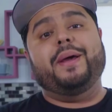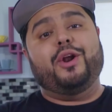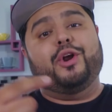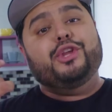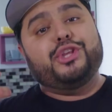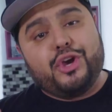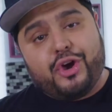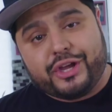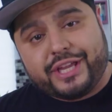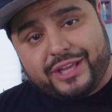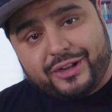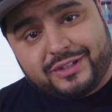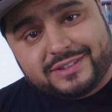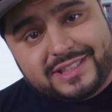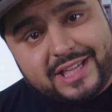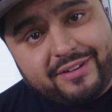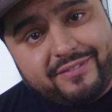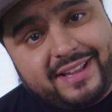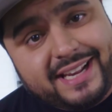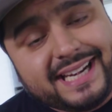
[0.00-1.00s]
Pero yo quiero
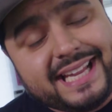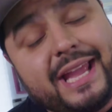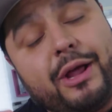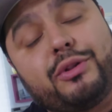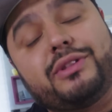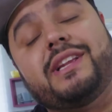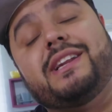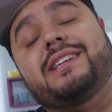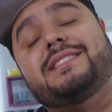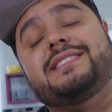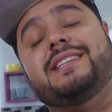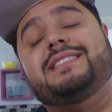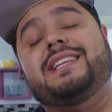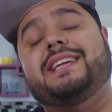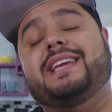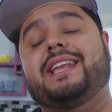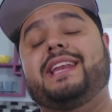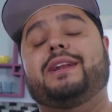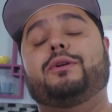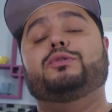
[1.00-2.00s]
saber, ¿qué otra
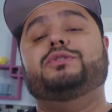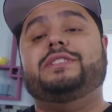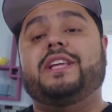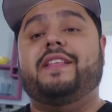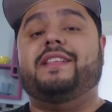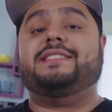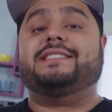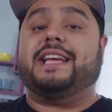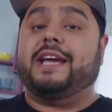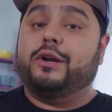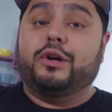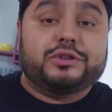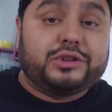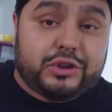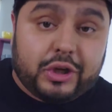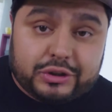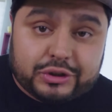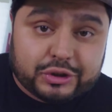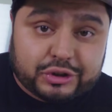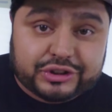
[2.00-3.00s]
receta quieren ustedes que
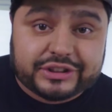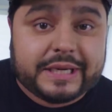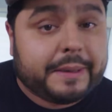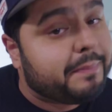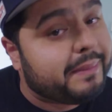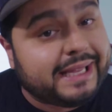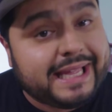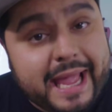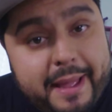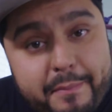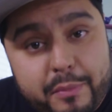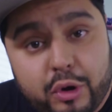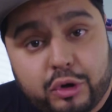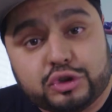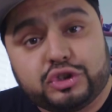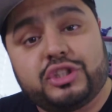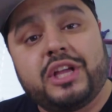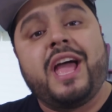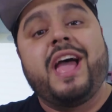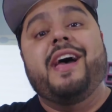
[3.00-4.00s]
nosotros
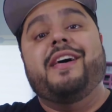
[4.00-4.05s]
repliquemos?